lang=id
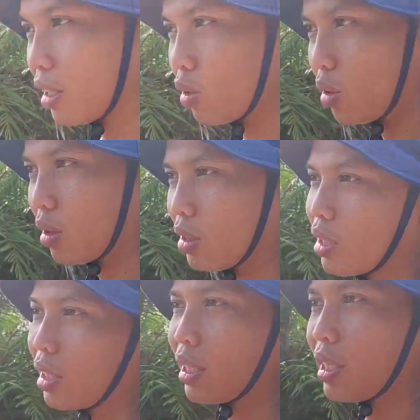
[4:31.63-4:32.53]
kita tuh
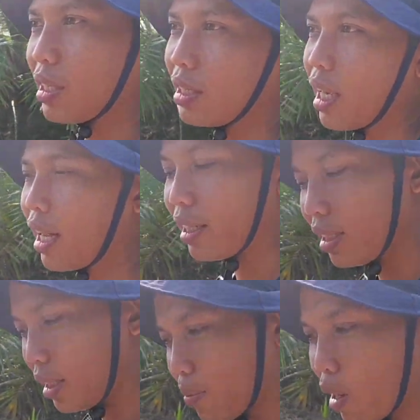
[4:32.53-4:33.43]

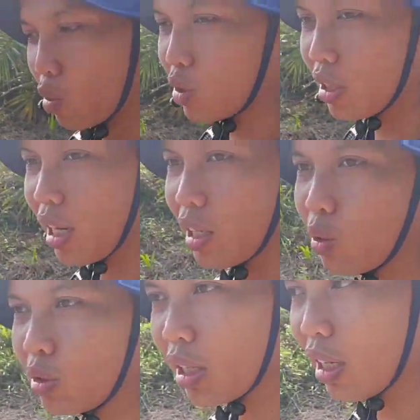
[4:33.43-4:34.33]
jadi manusia
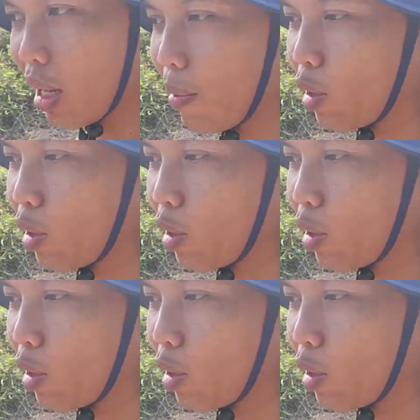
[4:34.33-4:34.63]
itu jadilah